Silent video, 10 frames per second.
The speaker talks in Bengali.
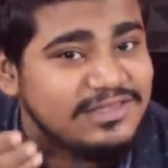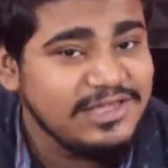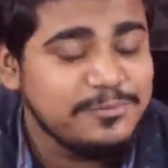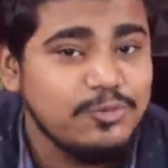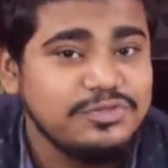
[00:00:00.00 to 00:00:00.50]

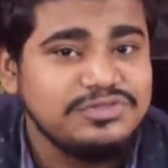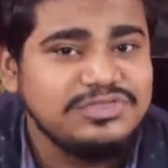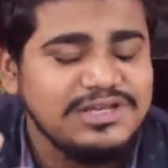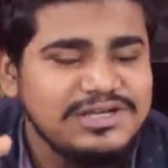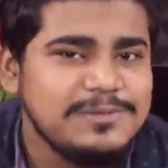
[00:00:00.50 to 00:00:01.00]
এর
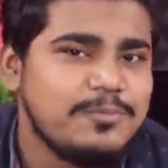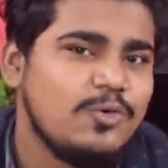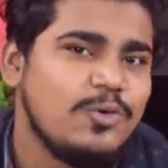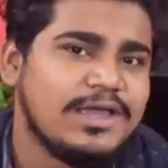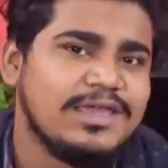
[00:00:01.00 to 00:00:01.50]
প্রত্যেকটি
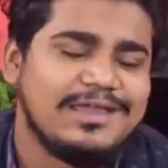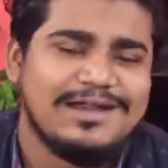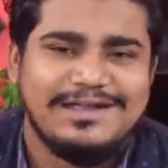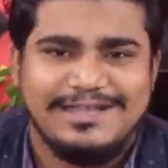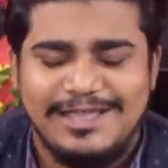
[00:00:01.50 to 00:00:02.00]
পড়ুয়াকে
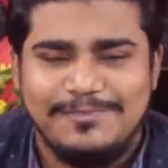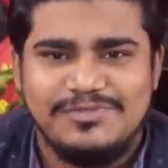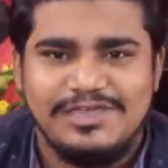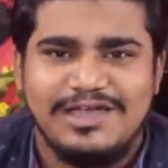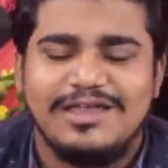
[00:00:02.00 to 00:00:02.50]
ট্যাব
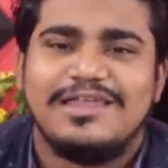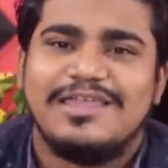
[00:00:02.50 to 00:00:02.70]
দেয়া